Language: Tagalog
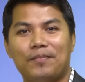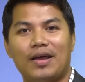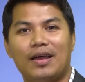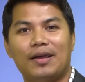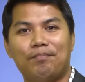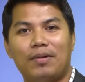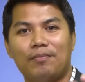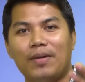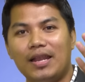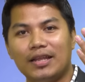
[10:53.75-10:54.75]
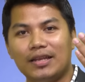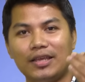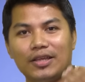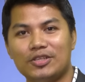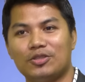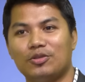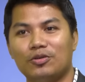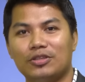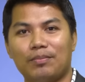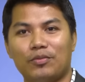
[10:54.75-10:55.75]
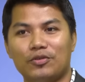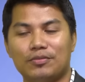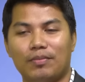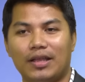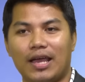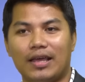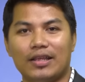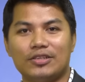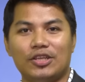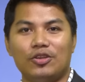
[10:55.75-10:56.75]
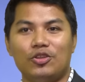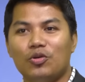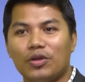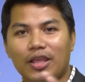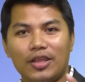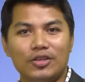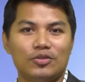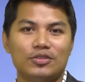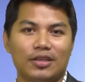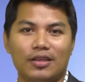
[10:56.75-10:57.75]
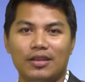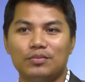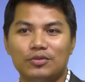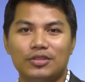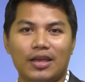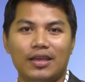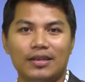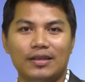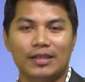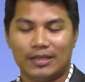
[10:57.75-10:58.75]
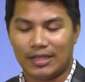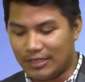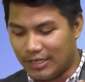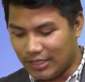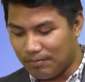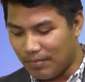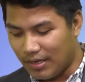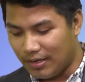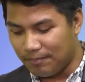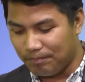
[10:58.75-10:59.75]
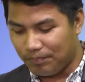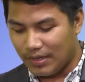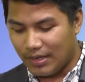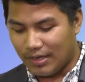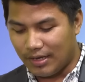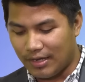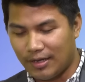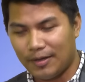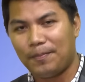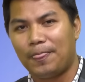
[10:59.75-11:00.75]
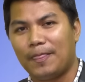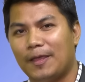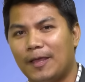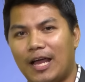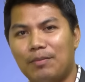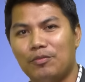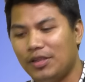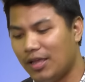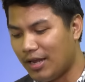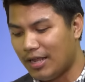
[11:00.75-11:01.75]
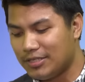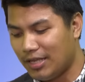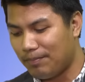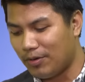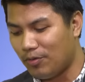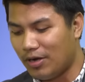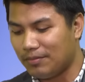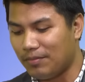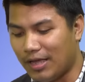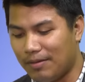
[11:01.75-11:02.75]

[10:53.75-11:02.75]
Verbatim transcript: uh, ah, pagbalik ni Kristo, tapos magkaara sing new creation sang kalibutan, kagkitaman. Uh, amo ni nga klase nga paghulat mga